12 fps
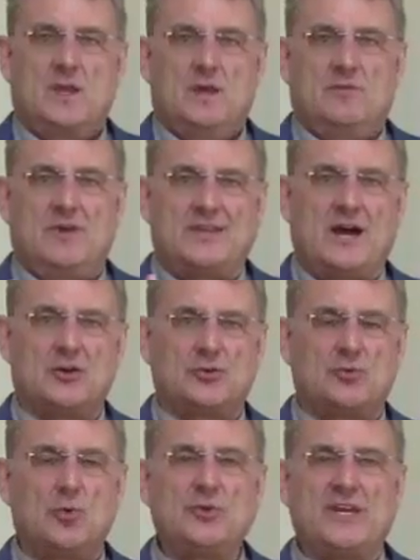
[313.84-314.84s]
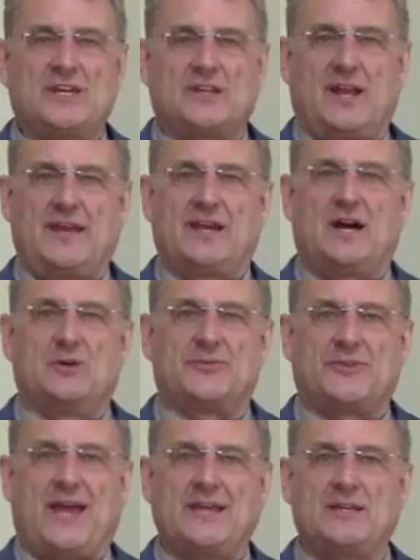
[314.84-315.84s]
Wenn auch du nicht länger
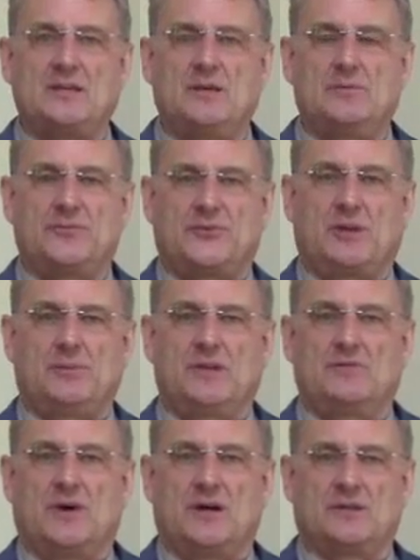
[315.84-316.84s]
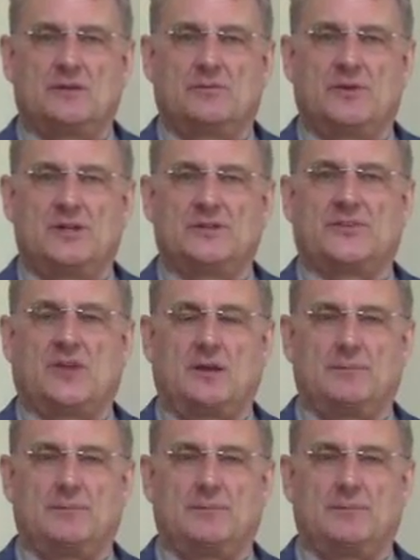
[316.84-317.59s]
auf deinen Impftermin warten willst,